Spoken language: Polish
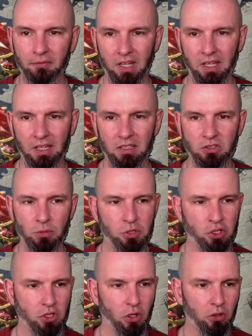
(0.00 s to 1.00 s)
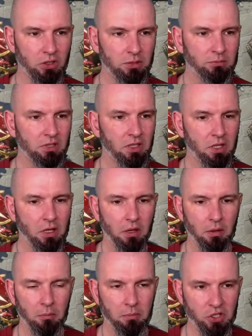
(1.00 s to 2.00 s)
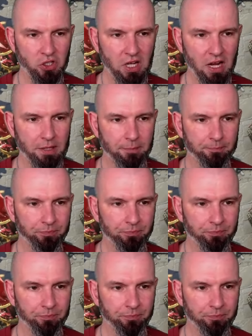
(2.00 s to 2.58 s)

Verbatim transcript: E, co byście o tym myśleli.